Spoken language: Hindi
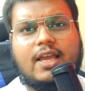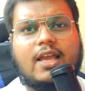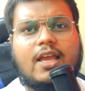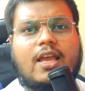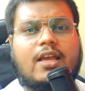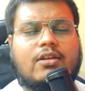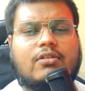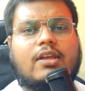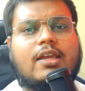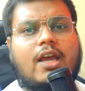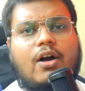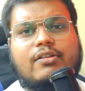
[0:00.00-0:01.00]
क्योंकि
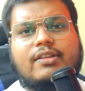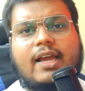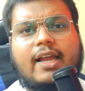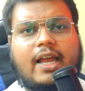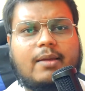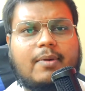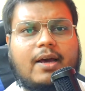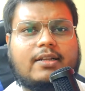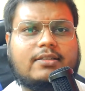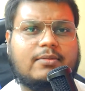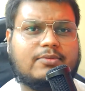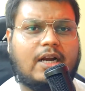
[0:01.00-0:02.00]
क्या होता है कई बार
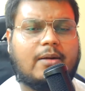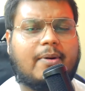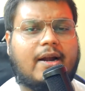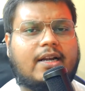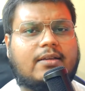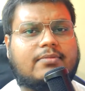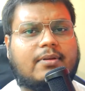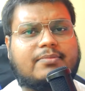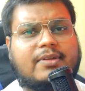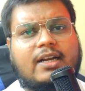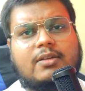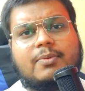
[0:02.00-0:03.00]
जब थर्ड पार्टी
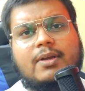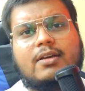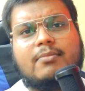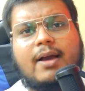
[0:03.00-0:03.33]
वेबसाइट्स पे